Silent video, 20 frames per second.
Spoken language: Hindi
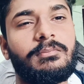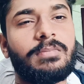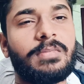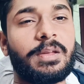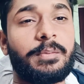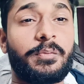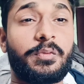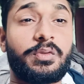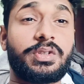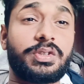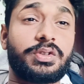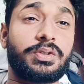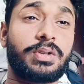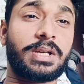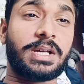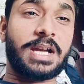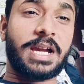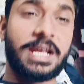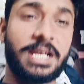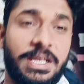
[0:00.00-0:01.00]
तो मुझे थोड़ा
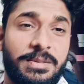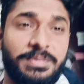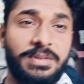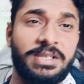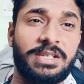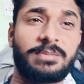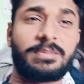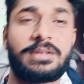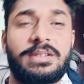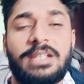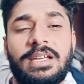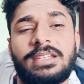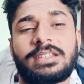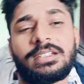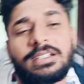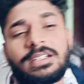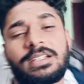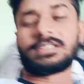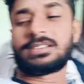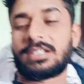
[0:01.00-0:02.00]
खाने पीने पे ध्यान
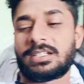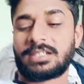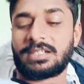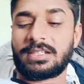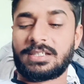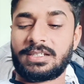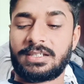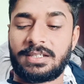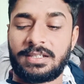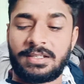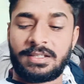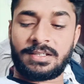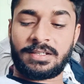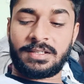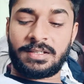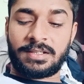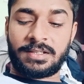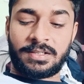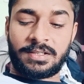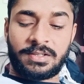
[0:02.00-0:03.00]
देना चाहिए
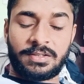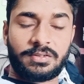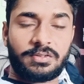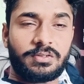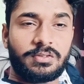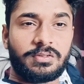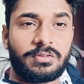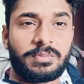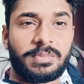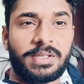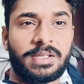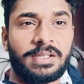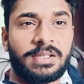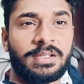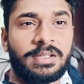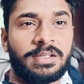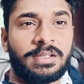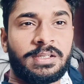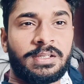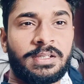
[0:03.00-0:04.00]
तो
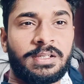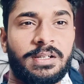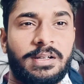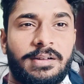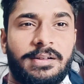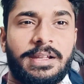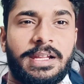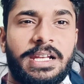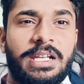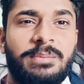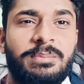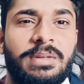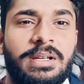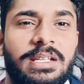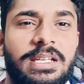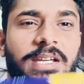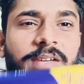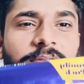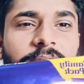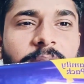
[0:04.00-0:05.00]
मैं डेरी
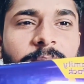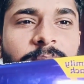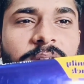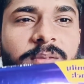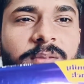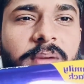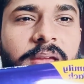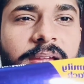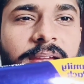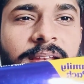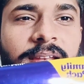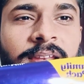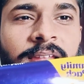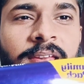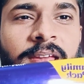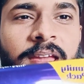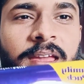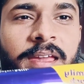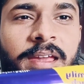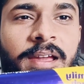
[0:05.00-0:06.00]
मिल्क का फैमिली पैक
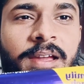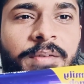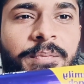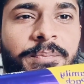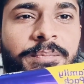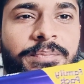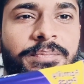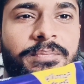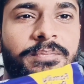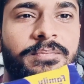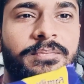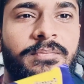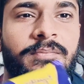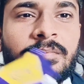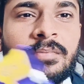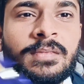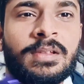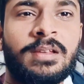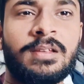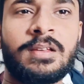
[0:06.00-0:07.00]
लिया है
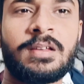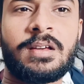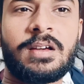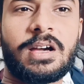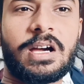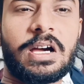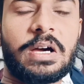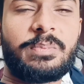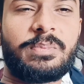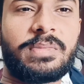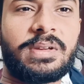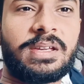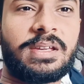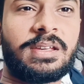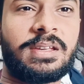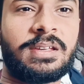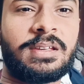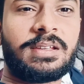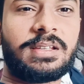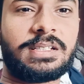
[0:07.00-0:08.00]
अब मैं
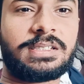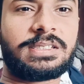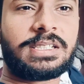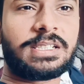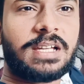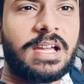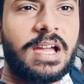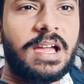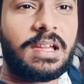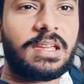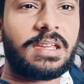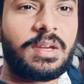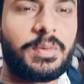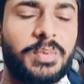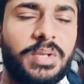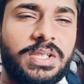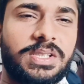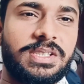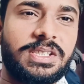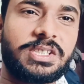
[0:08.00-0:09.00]
इसे खा के
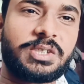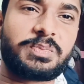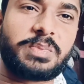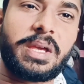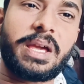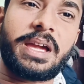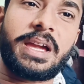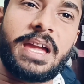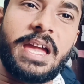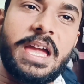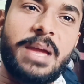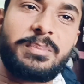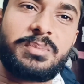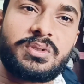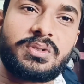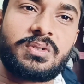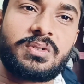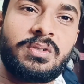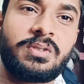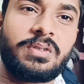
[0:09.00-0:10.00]
अपने सिक्स पैक एब्स
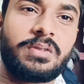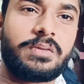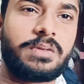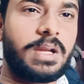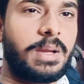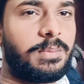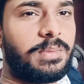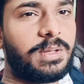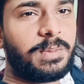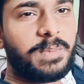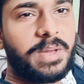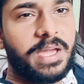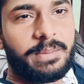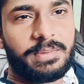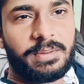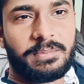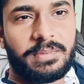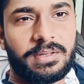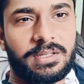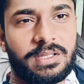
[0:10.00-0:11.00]
को फैमिली पैक
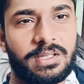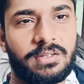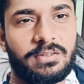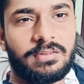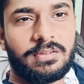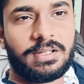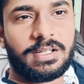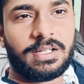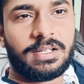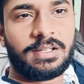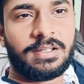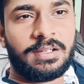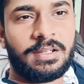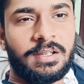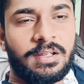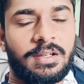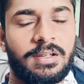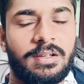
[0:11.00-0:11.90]
में बदल लूँगा